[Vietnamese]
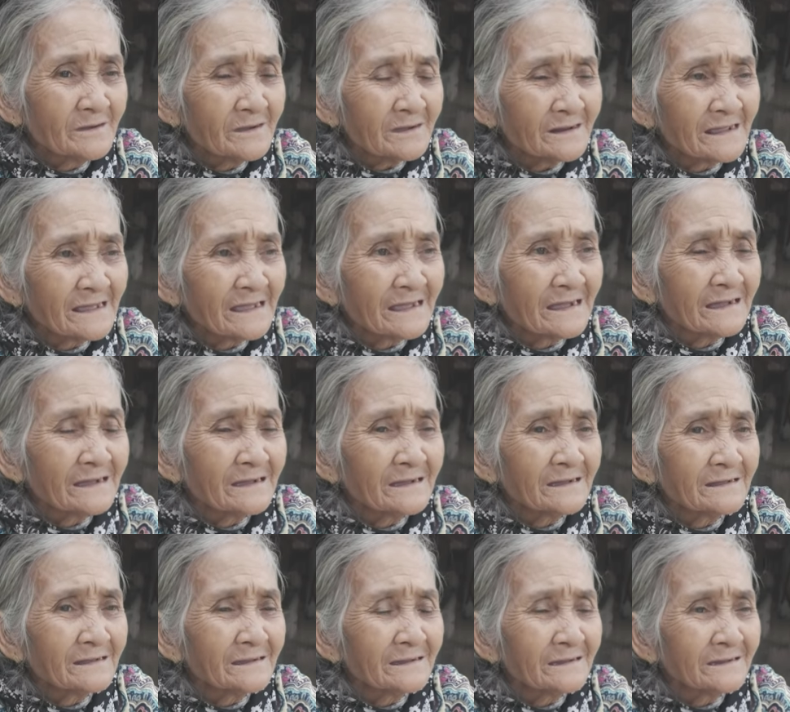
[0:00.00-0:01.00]
ước
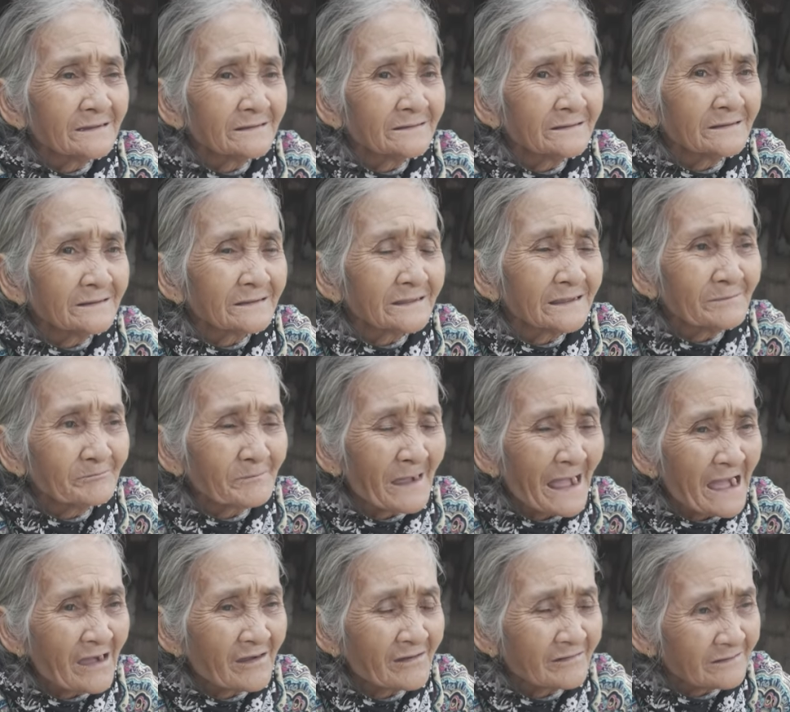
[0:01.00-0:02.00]
là đi kiếm
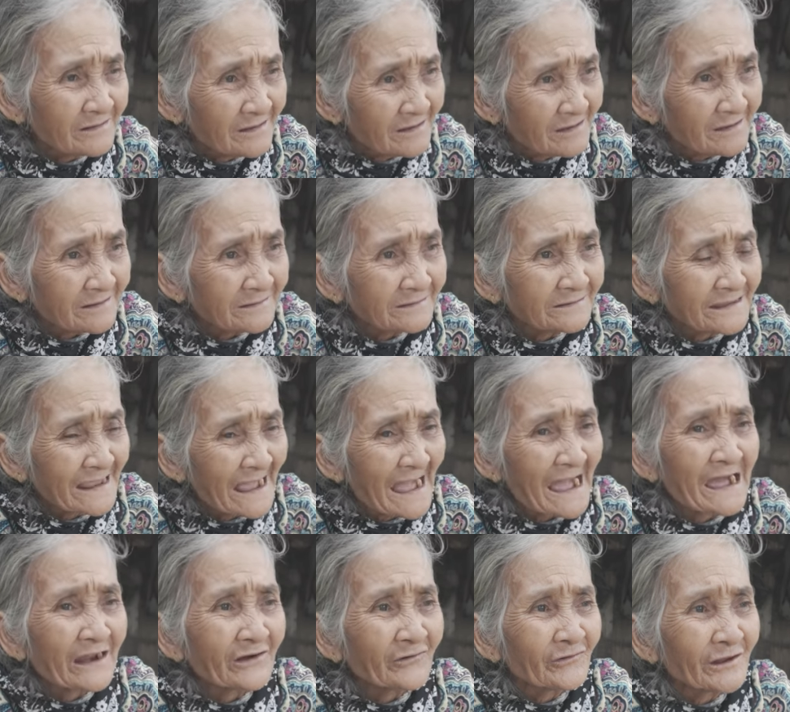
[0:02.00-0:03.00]
hàng không được,
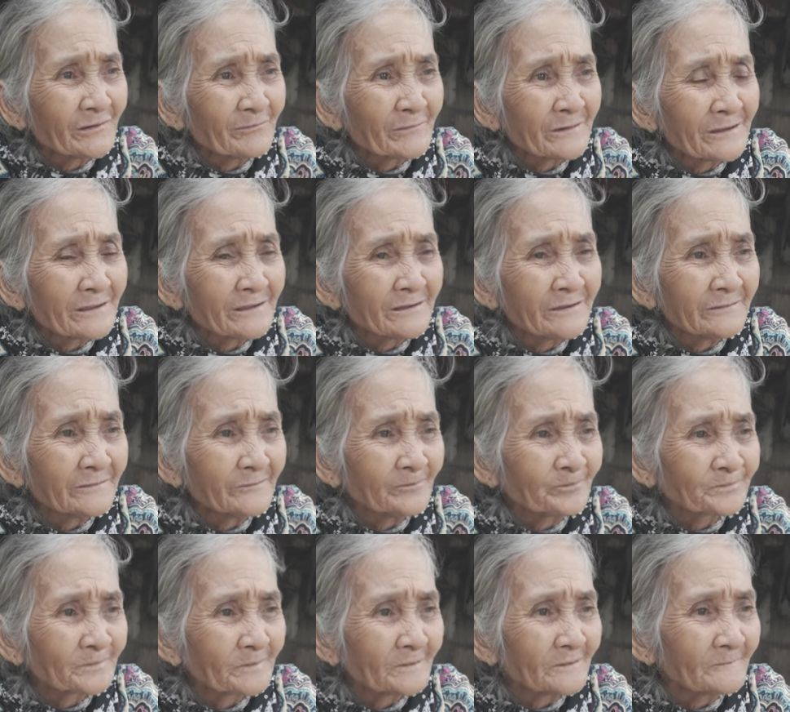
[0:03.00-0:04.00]
già rồi mà
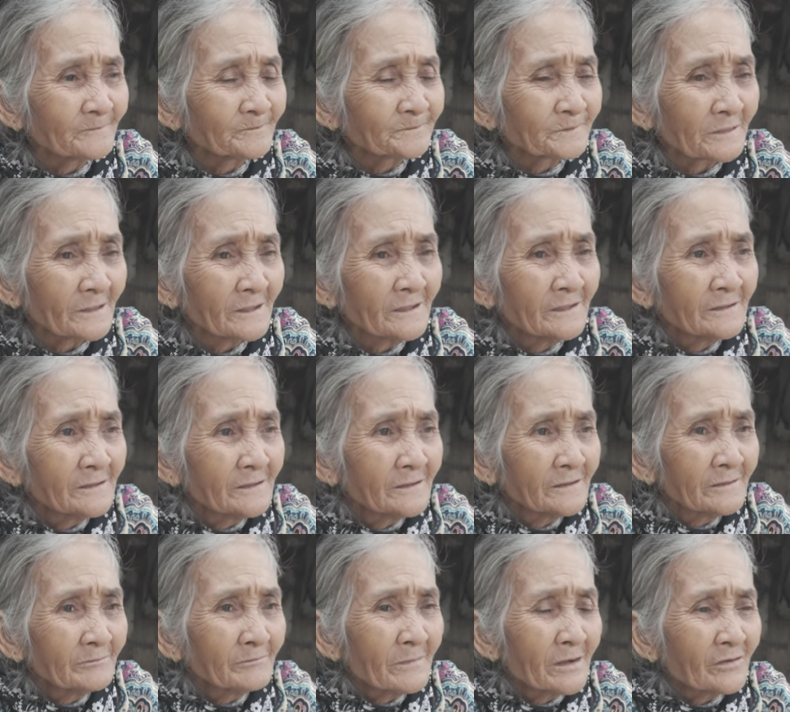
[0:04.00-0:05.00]

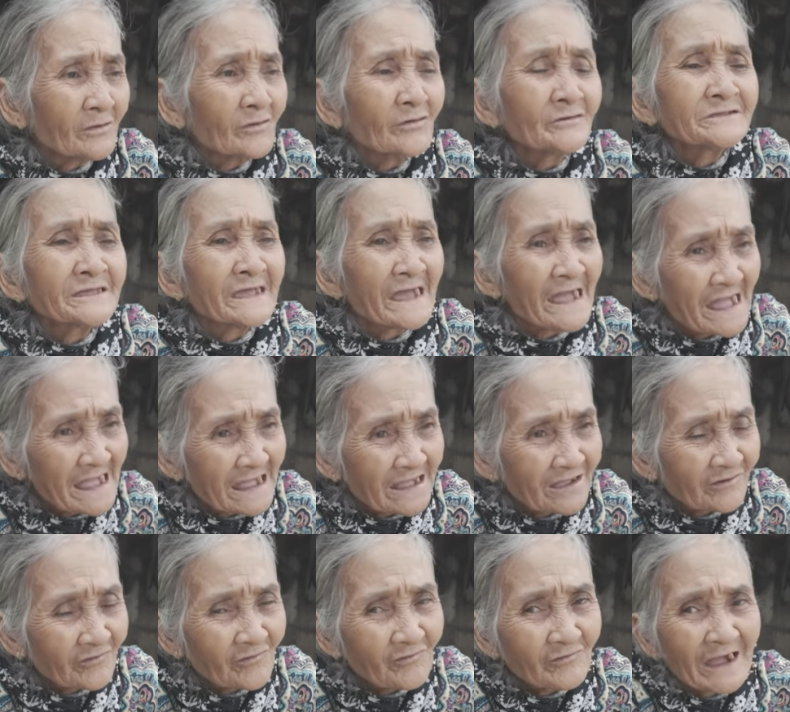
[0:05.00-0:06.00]
không có gì ăn,
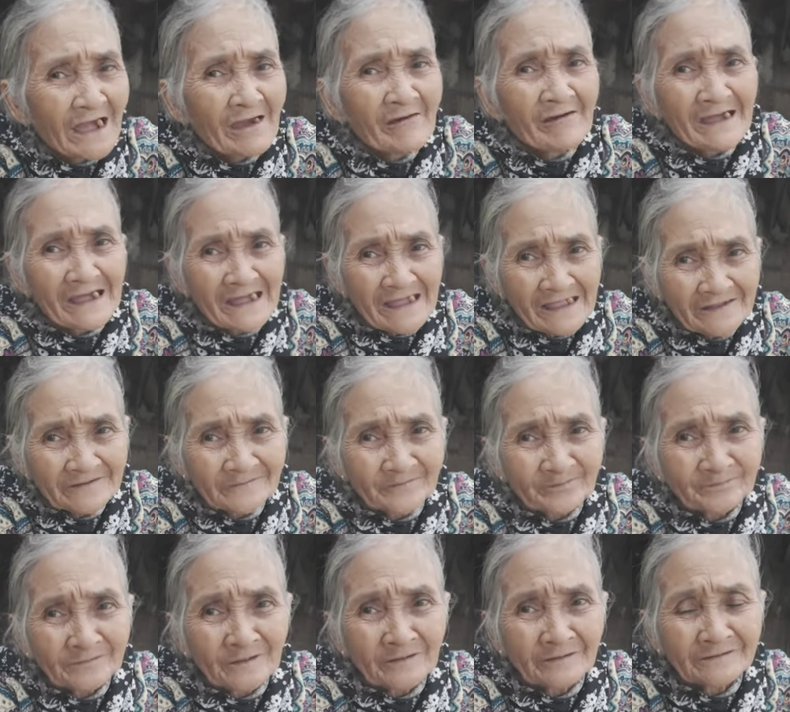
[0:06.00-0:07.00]
không có gạo
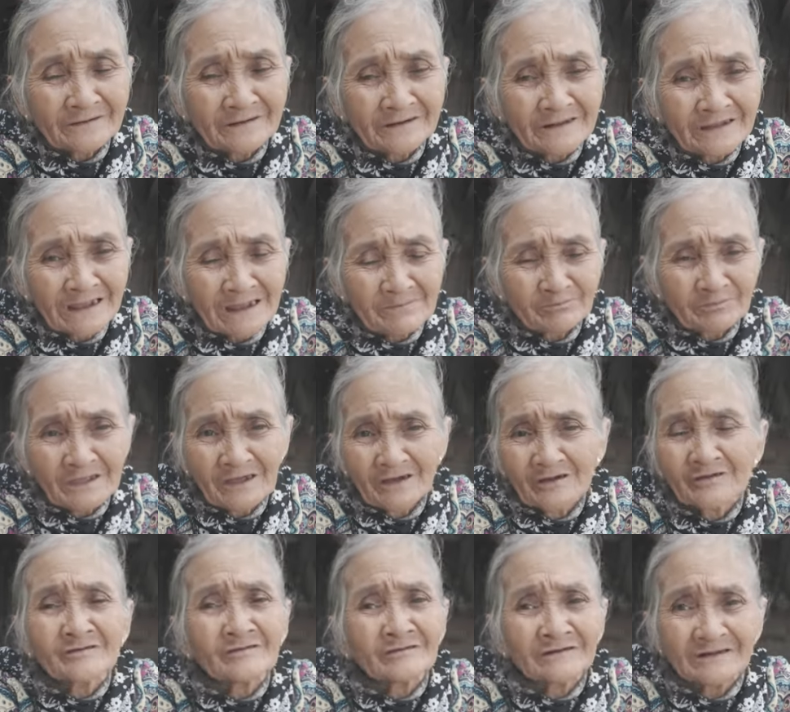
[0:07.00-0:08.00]
ăn. À. Đi kiếm tiền
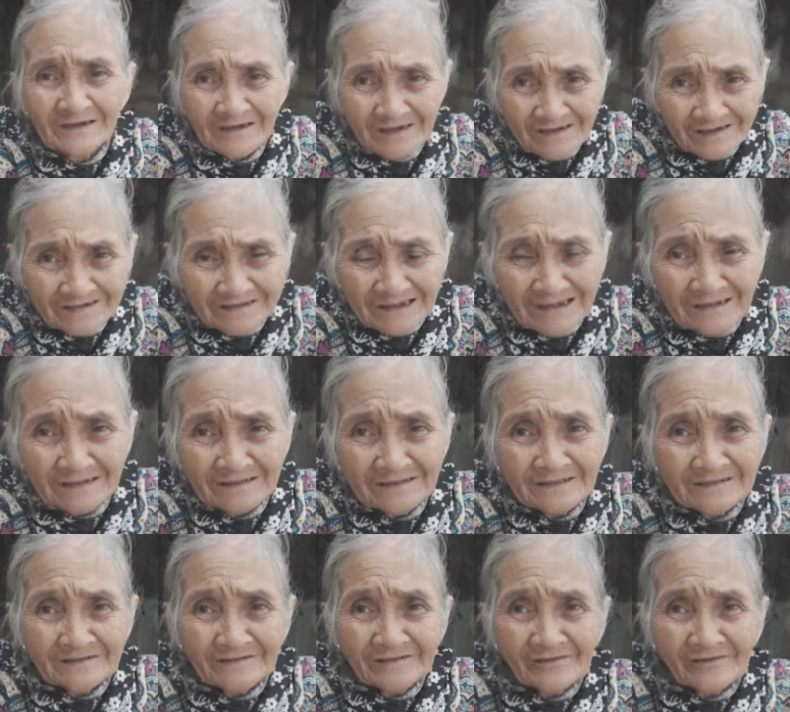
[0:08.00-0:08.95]
không có được. Dạ.